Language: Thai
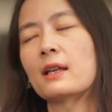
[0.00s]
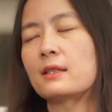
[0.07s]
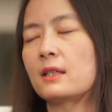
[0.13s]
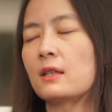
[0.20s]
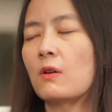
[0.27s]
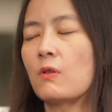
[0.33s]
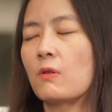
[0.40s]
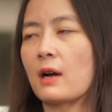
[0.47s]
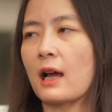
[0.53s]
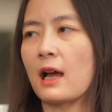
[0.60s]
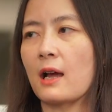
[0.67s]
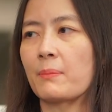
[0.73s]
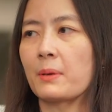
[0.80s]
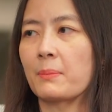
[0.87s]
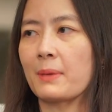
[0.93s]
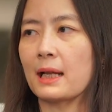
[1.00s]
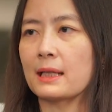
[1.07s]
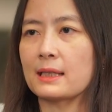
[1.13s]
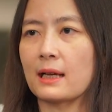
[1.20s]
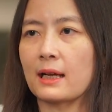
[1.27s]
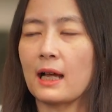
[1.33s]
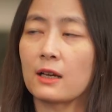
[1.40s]
ICO อะค่ะมันมา
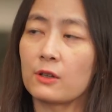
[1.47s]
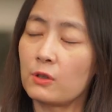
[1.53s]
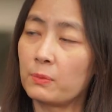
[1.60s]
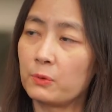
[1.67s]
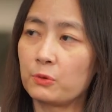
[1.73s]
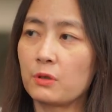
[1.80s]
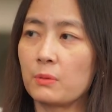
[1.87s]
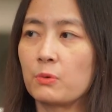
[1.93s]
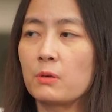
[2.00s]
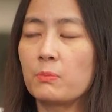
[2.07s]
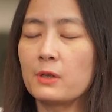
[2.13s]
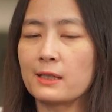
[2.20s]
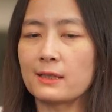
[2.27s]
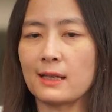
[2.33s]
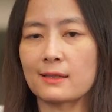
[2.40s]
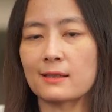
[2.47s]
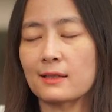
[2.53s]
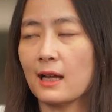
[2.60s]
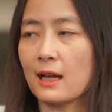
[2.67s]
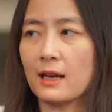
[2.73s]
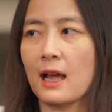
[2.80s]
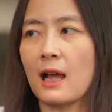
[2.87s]
จากการระดมทุนของพวกบริษัทส
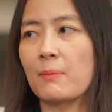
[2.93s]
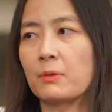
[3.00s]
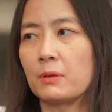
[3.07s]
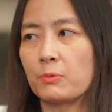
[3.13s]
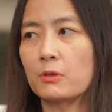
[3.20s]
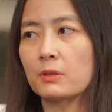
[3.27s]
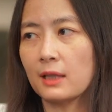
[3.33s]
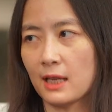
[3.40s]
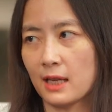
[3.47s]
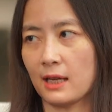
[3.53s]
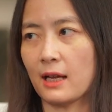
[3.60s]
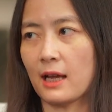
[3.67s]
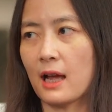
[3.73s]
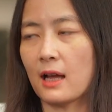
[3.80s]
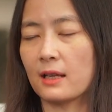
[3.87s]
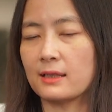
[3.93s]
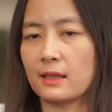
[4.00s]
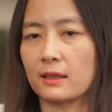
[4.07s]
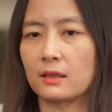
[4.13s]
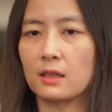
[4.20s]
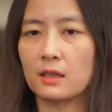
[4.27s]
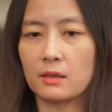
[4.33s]
ตาร์ทอัพ หรือพวกเทคอะค่ะ
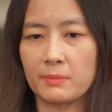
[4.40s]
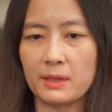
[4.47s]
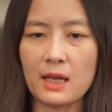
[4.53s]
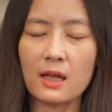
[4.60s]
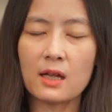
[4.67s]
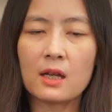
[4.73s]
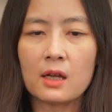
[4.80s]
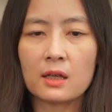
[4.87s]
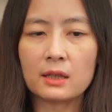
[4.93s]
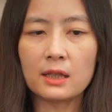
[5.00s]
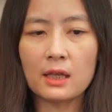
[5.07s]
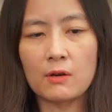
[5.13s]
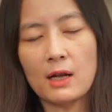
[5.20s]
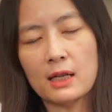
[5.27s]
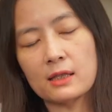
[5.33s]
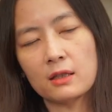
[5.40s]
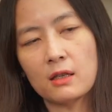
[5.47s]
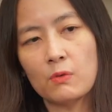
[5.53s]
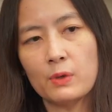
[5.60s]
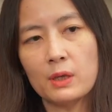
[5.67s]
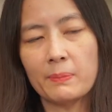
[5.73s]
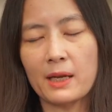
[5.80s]
จากเดิมเนี่ยที่เขาอาจจะต้
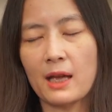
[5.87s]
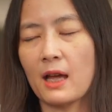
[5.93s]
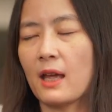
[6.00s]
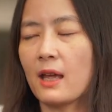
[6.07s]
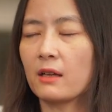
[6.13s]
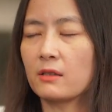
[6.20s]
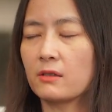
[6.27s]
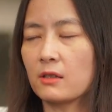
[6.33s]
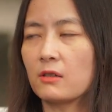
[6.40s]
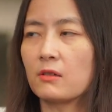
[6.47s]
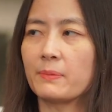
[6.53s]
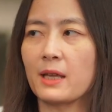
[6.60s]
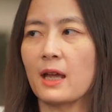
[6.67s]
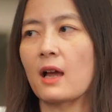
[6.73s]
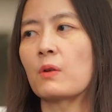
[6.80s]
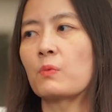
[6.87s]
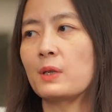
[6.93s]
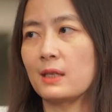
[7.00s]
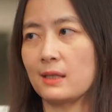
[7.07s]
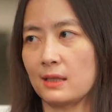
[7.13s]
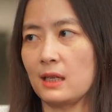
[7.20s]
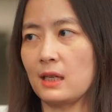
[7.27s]
องวิ่งไปหา Angel ไปหา VC